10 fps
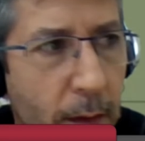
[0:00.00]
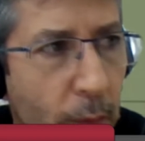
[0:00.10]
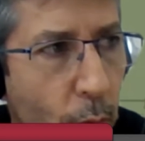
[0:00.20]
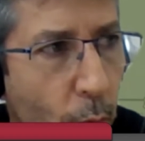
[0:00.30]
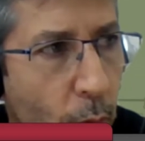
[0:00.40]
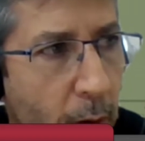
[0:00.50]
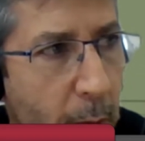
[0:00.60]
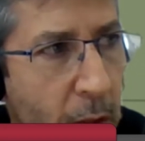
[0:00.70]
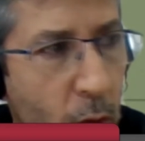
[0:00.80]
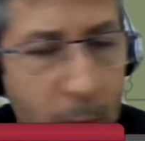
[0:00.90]
es un
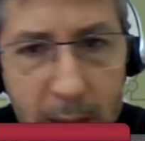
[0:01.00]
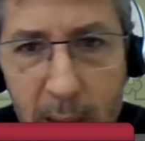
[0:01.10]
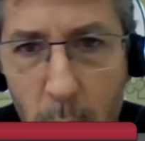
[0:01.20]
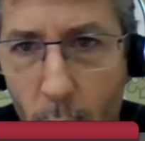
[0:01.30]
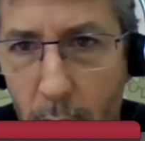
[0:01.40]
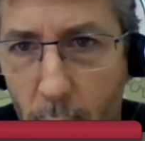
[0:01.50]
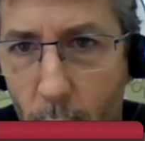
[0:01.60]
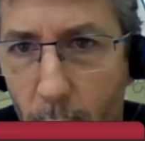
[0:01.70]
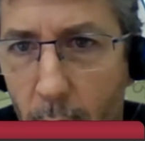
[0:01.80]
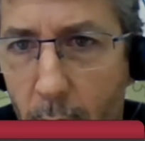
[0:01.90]
evento más
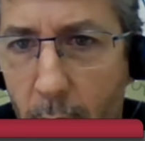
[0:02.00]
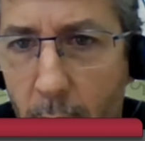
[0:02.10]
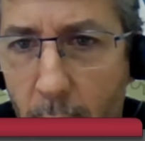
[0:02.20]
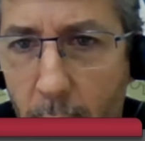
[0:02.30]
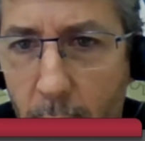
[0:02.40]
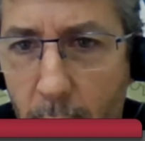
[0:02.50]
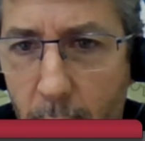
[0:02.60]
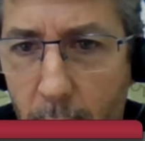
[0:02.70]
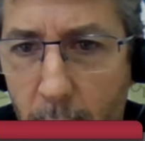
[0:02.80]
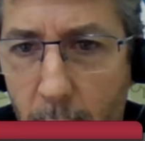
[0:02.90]
simbólico. Sí.
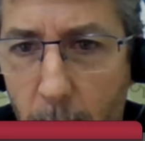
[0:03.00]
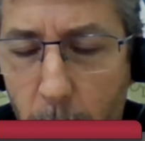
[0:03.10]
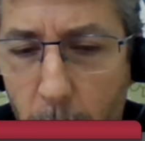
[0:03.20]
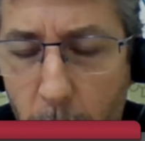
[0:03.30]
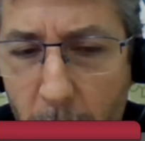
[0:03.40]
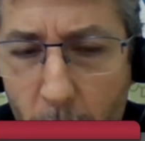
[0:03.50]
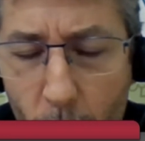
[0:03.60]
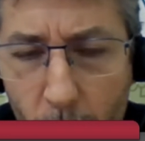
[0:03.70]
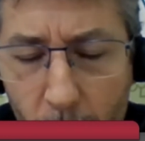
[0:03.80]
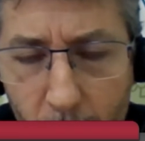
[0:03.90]
Eh,
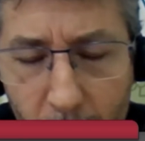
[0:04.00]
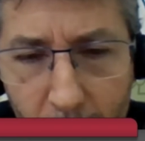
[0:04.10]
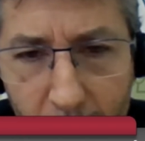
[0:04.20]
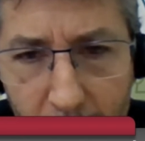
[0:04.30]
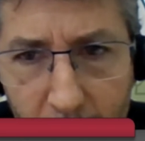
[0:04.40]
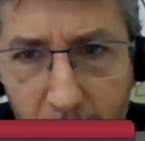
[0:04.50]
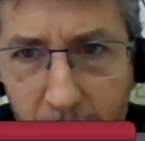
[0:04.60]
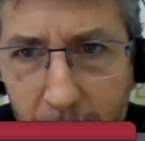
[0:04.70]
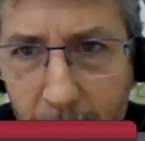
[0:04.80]
pero el,